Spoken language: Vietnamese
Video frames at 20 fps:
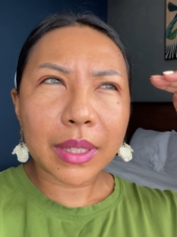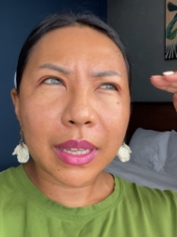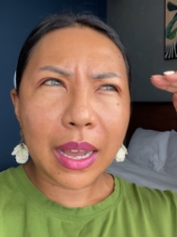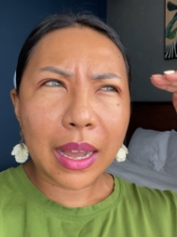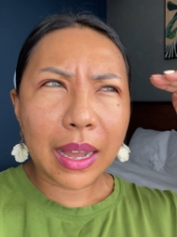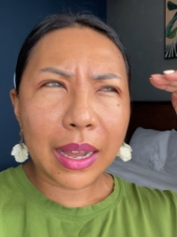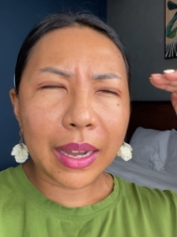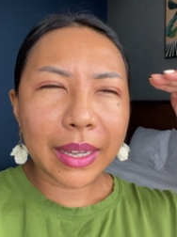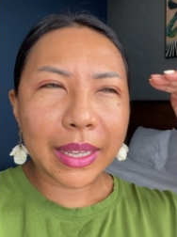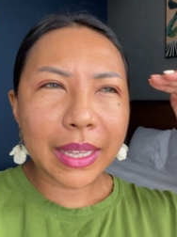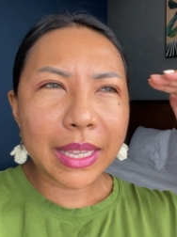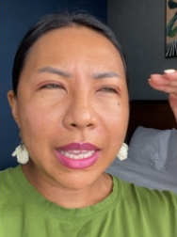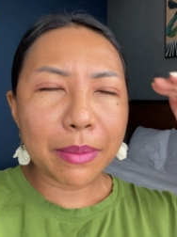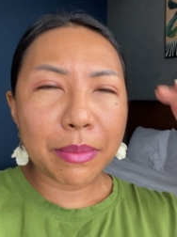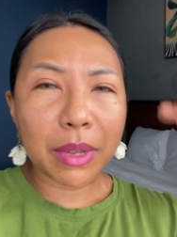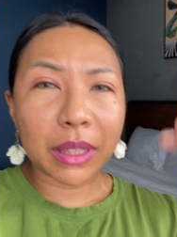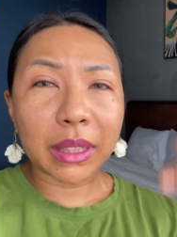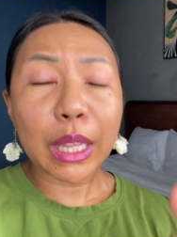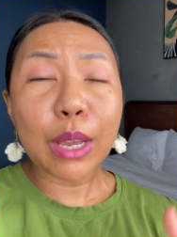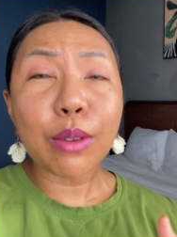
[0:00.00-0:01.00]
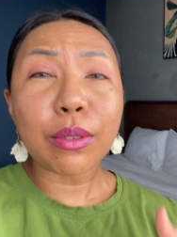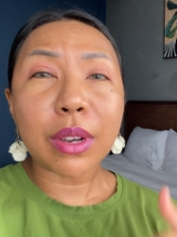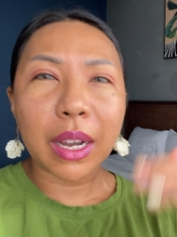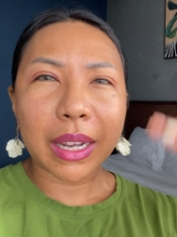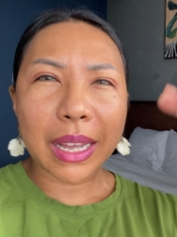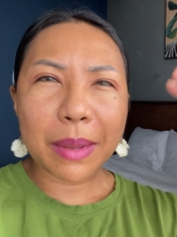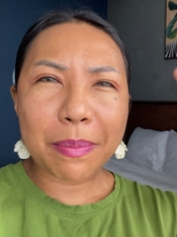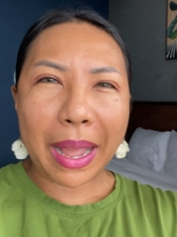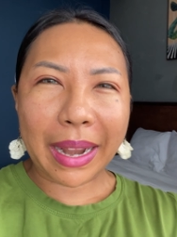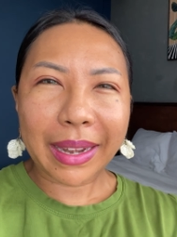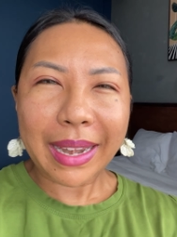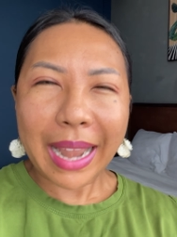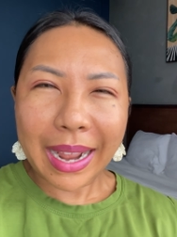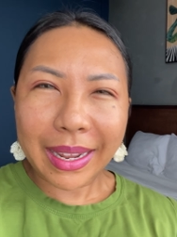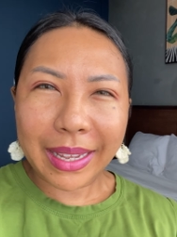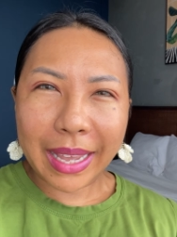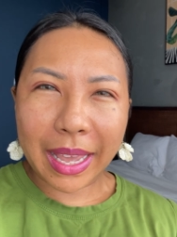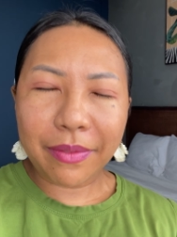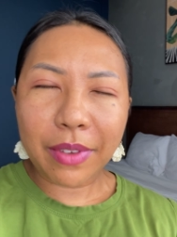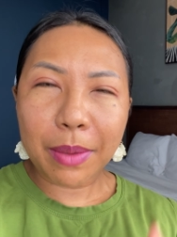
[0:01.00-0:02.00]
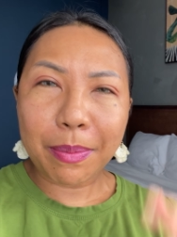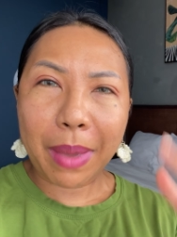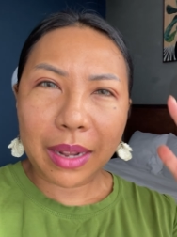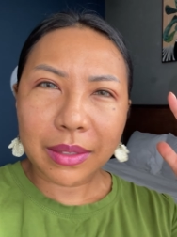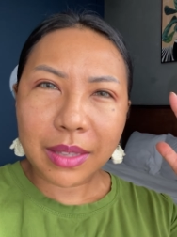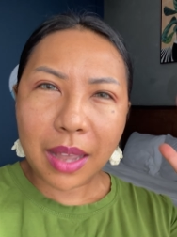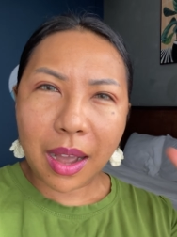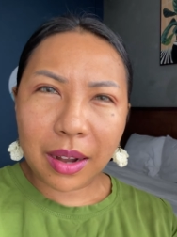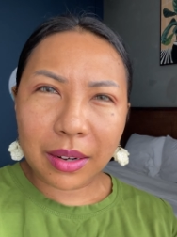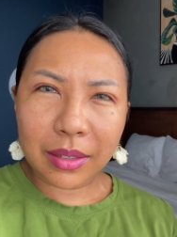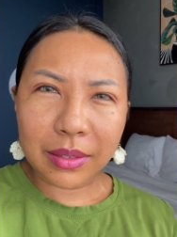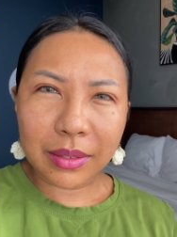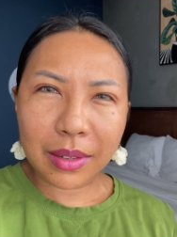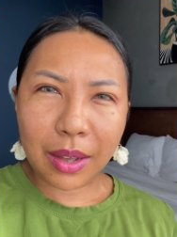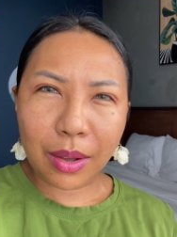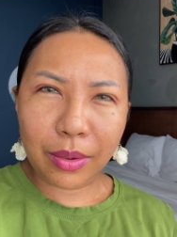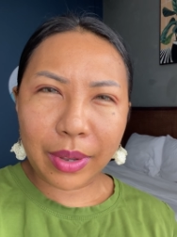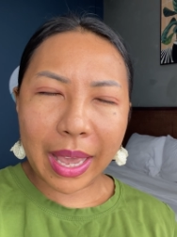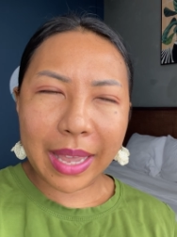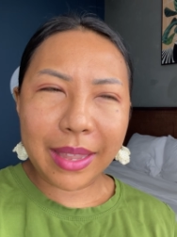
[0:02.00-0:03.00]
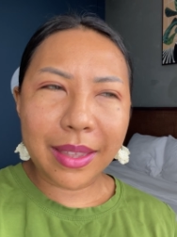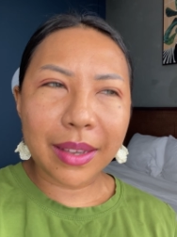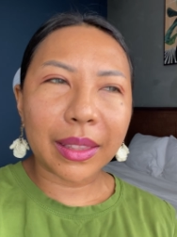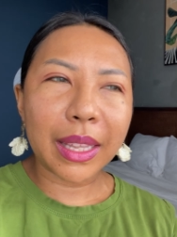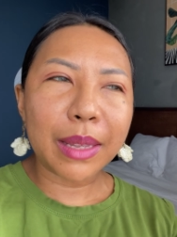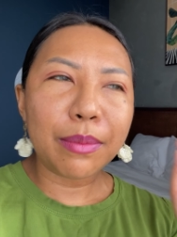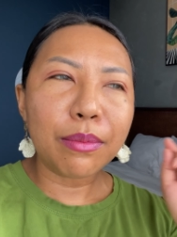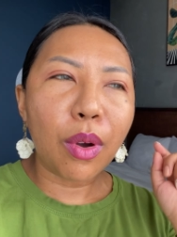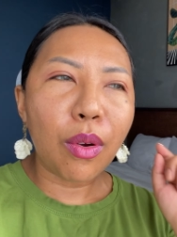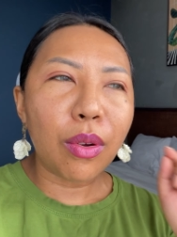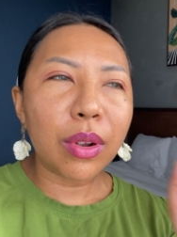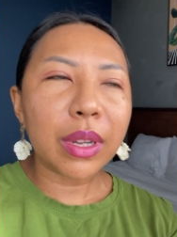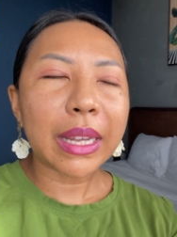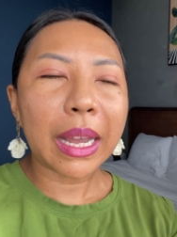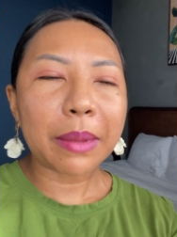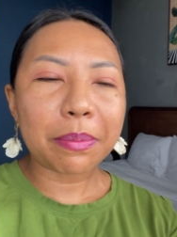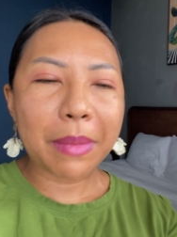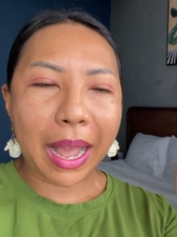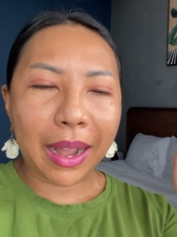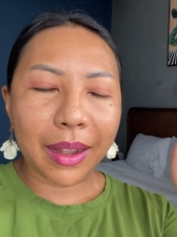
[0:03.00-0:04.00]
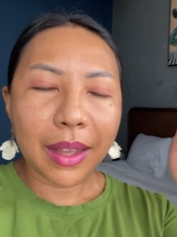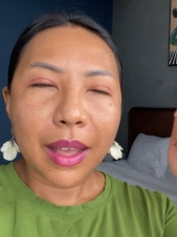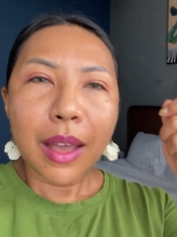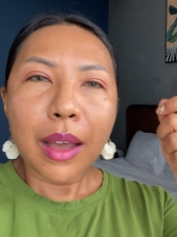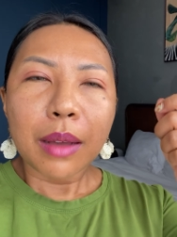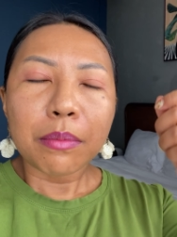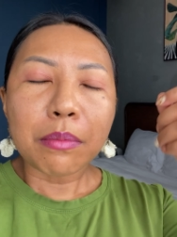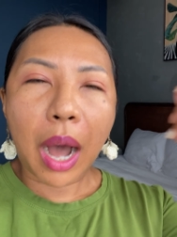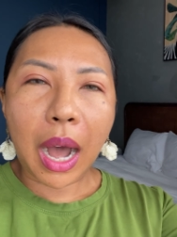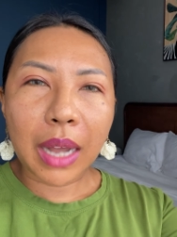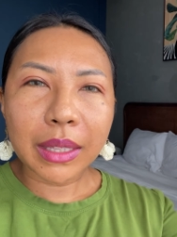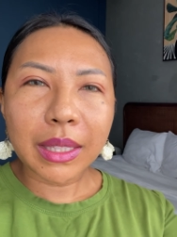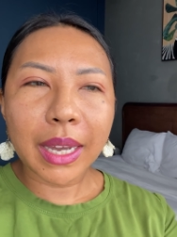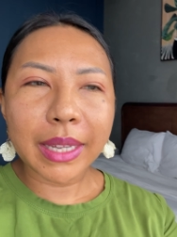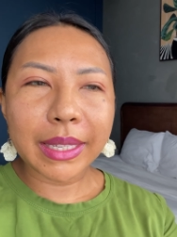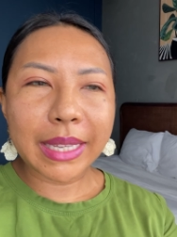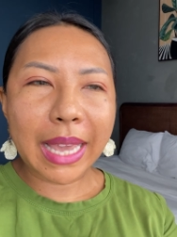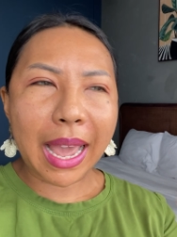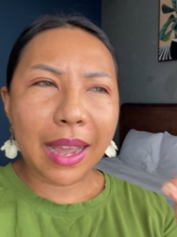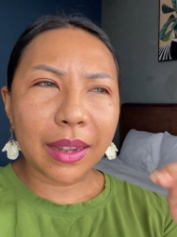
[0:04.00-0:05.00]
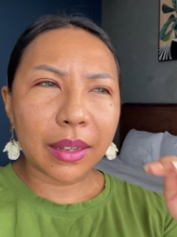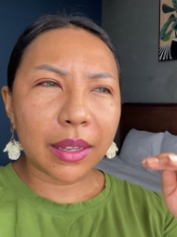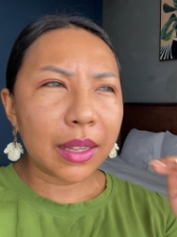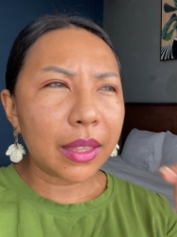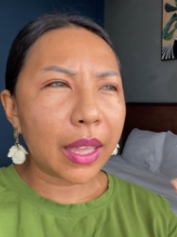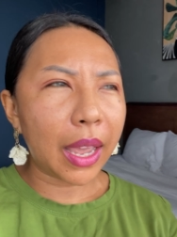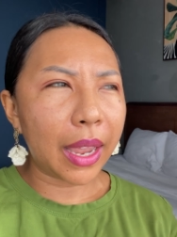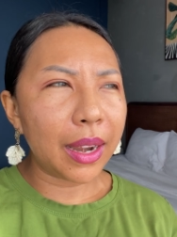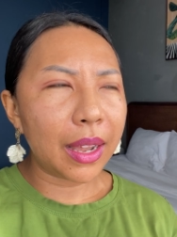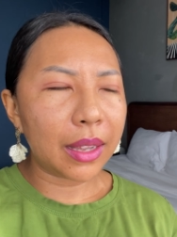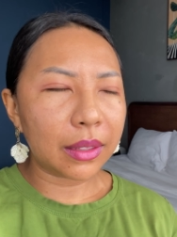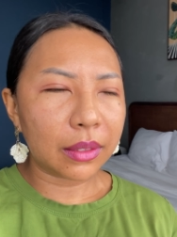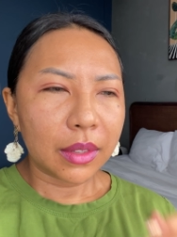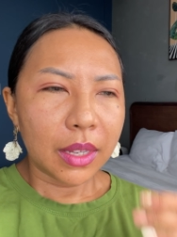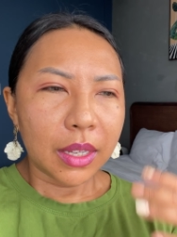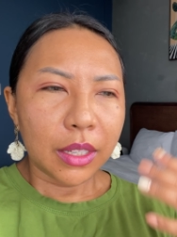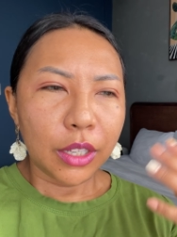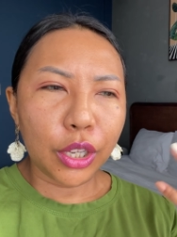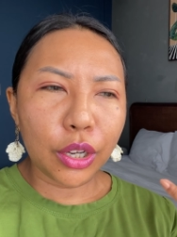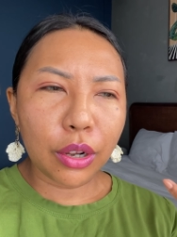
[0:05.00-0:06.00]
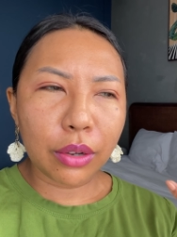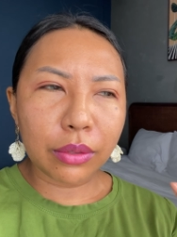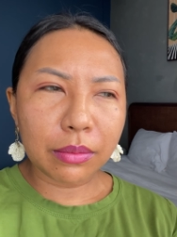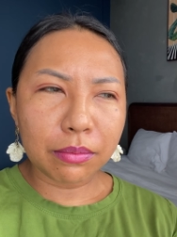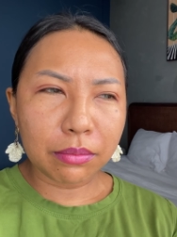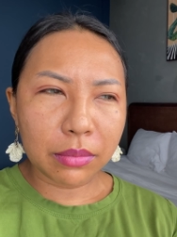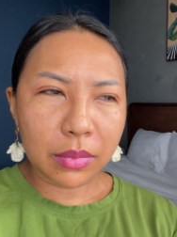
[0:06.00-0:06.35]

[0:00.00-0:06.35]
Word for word: à, cái gì mà tiêu cực các bạn đang nghĩ về bản thân ok nhật ly muốn các bạn bỏ thời gian có thể là you know